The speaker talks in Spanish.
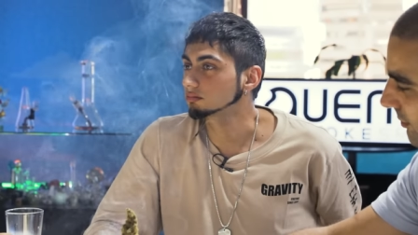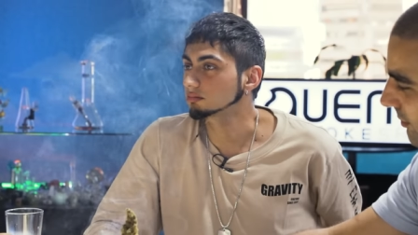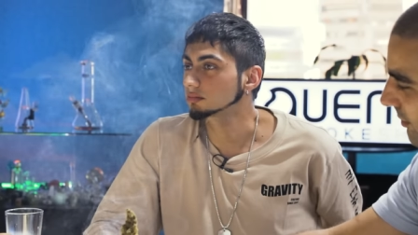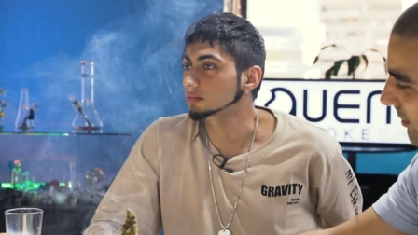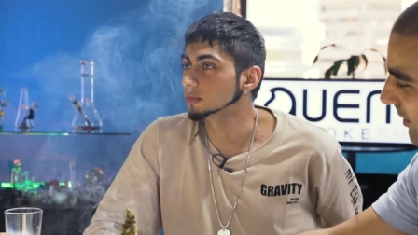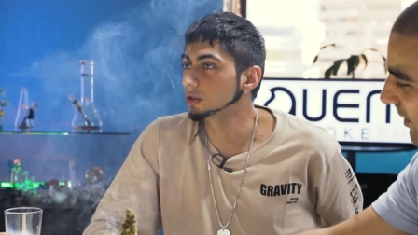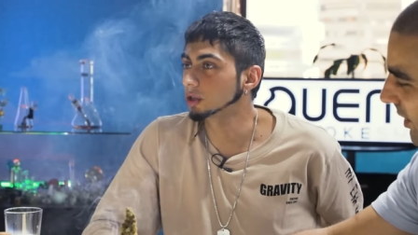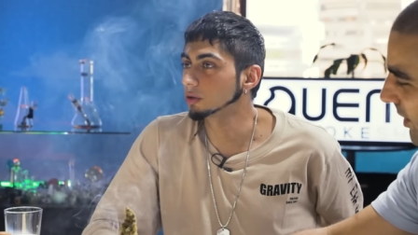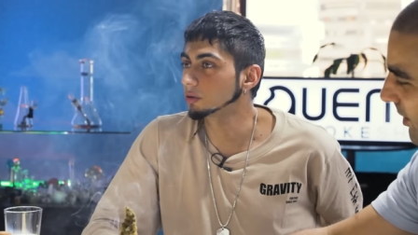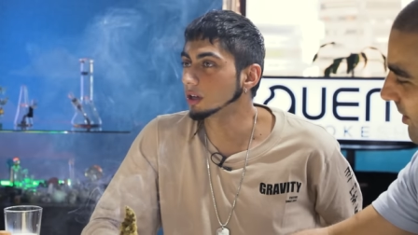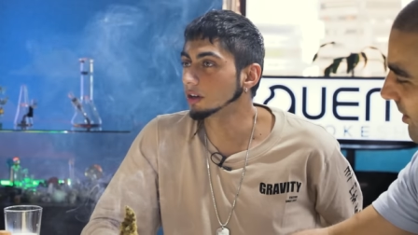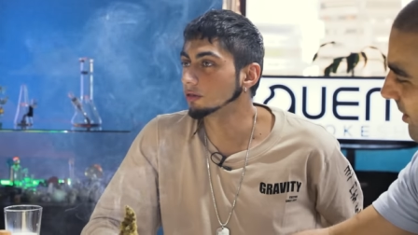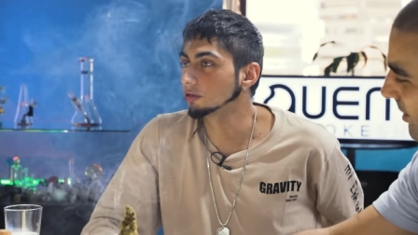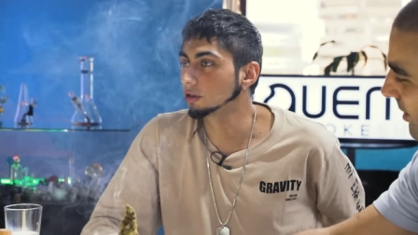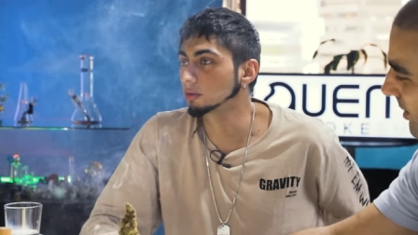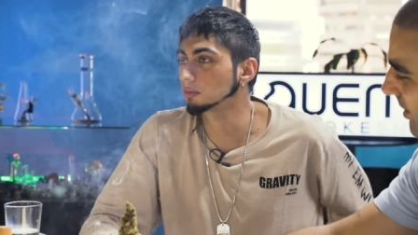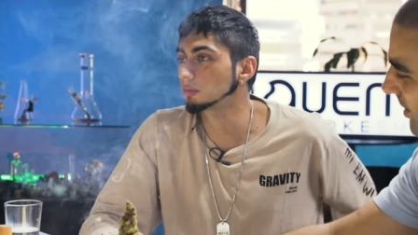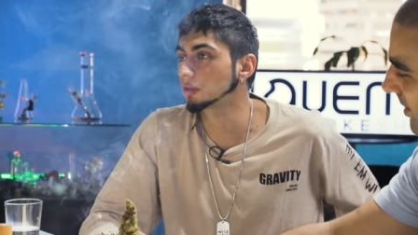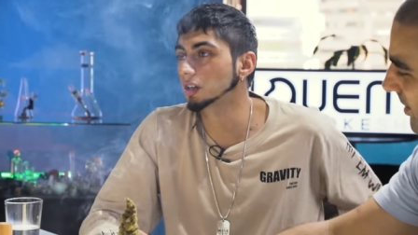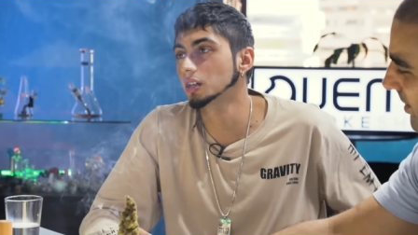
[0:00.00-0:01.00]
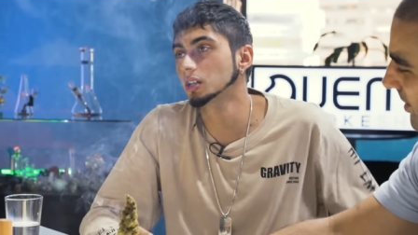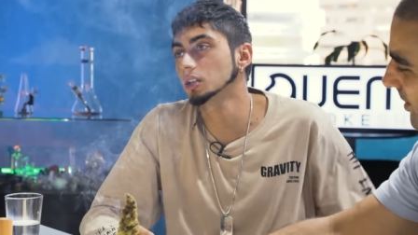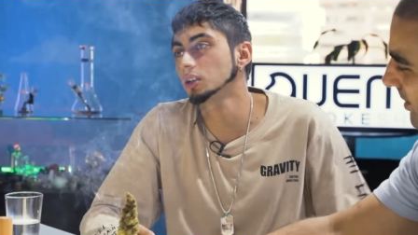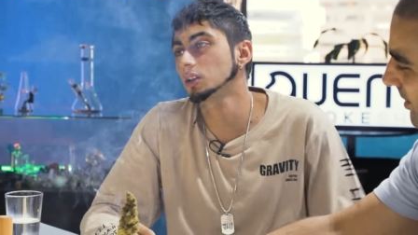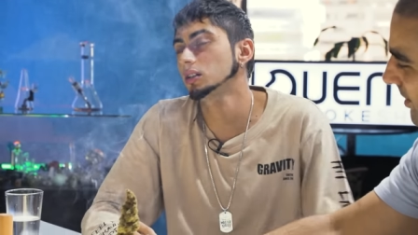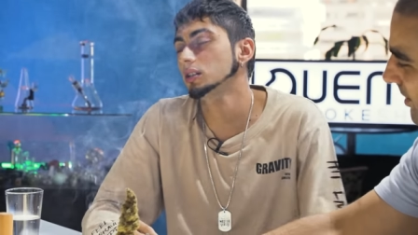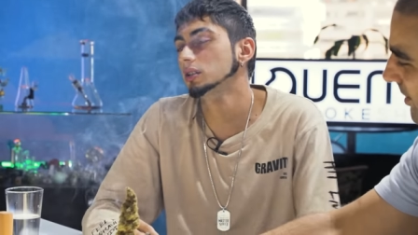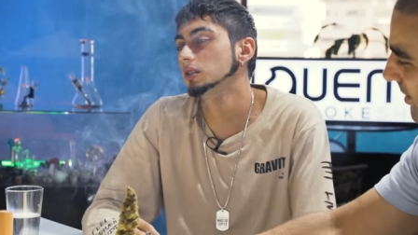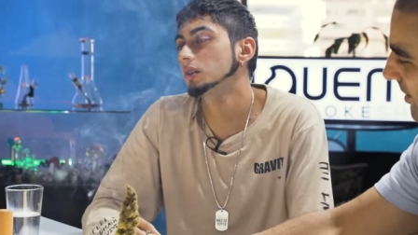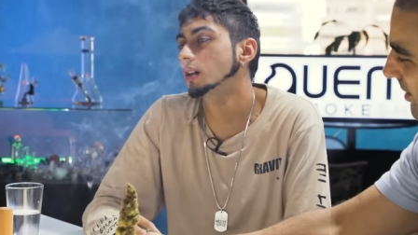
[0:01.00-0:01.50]
de una
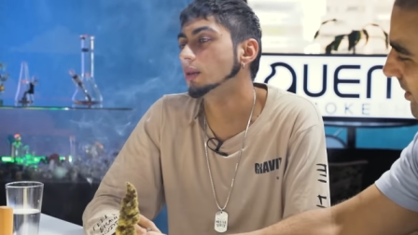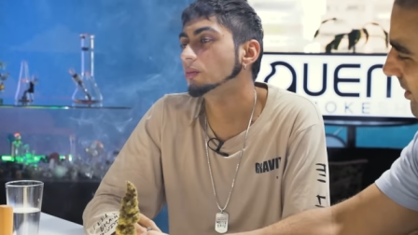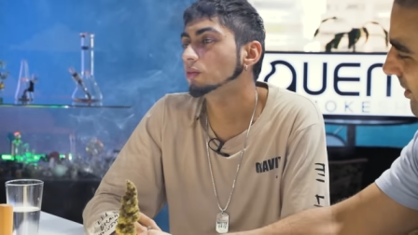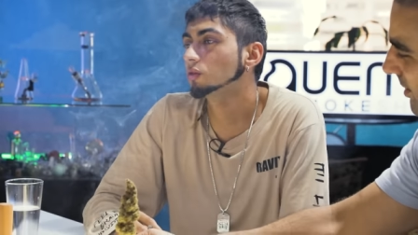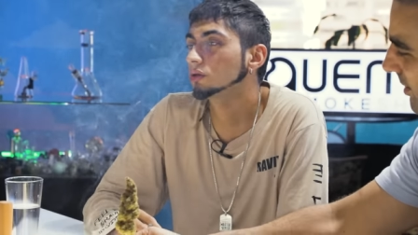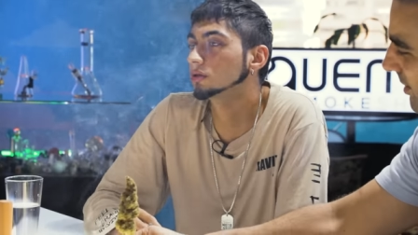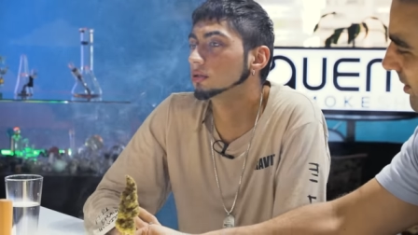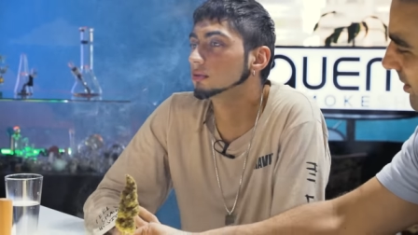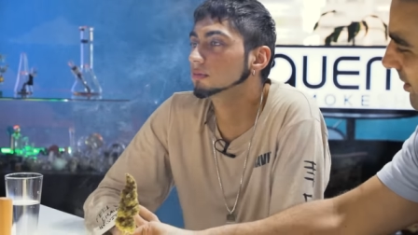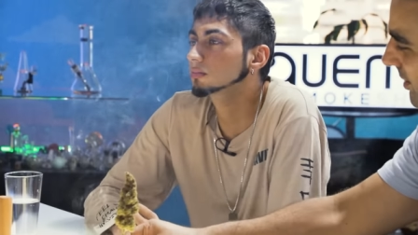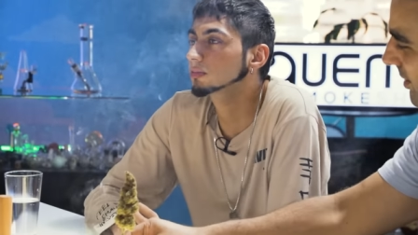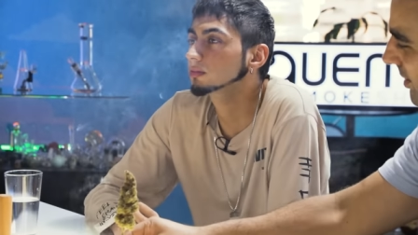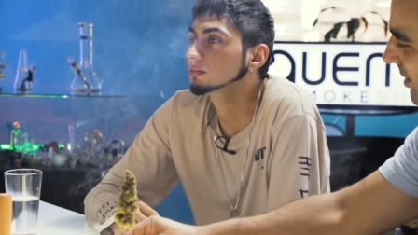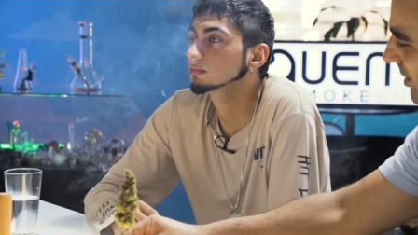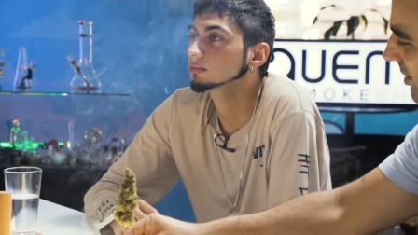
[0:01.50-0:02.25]
forma, digamos,